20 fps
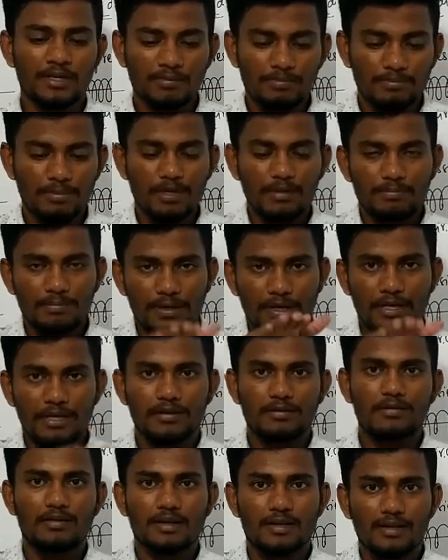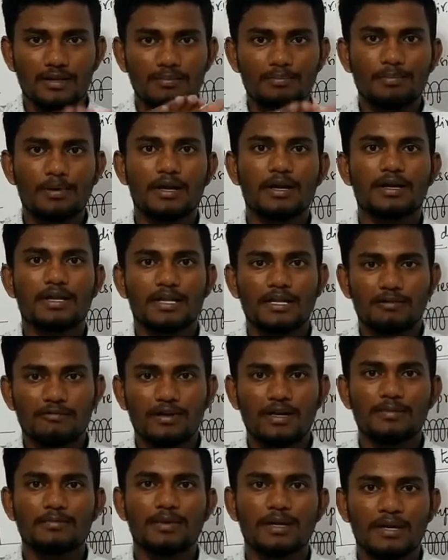பர்பண்டிகுலராக பார்ட்டிகல்
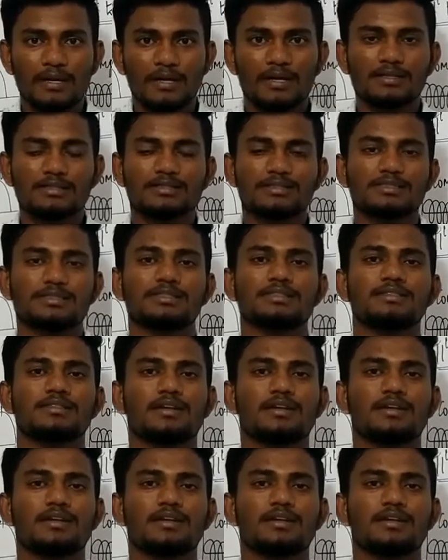வைப்ரேட் ஆச்சு